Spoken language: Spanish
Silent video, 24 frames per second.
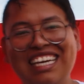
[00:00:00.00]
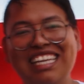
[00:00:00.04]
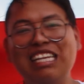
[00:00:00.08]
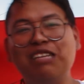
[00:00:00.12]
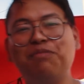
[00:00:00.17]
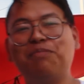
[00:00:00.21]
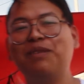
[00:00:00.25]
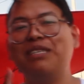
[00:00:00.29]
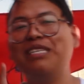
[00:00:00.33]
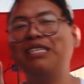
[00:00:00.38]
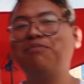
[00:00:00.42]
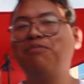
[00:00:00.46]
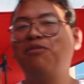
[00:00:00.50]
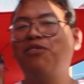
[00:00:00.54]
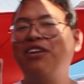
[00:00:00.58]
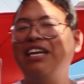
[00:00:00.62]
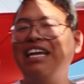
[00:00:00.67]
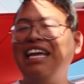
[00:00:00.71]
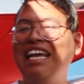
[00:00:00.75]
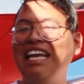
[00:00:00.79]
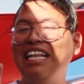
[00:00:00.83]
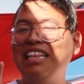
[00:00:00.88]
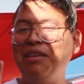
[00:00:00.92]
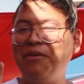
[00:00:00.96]
y después
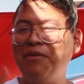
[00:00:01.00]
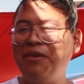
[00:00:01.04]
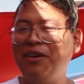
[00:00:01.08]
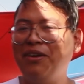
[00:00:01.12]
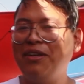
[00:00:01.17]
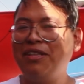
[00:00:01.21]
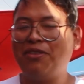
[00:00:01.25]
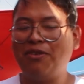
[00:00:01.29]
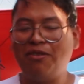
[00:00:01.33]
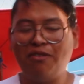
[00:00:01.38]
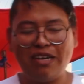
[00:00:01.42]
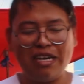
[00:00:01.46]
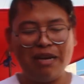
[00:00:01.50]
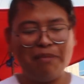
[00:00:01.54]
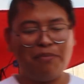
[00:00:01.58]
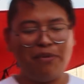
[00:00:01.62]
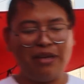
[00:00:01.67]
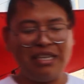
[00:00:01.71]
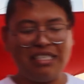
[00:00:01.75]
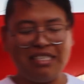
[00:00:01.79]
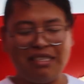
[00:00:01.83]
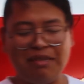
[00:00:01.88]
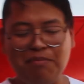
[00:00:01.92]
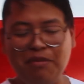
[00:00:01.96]
exploré el Nevado de Toluca,
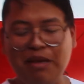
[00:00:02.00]
pues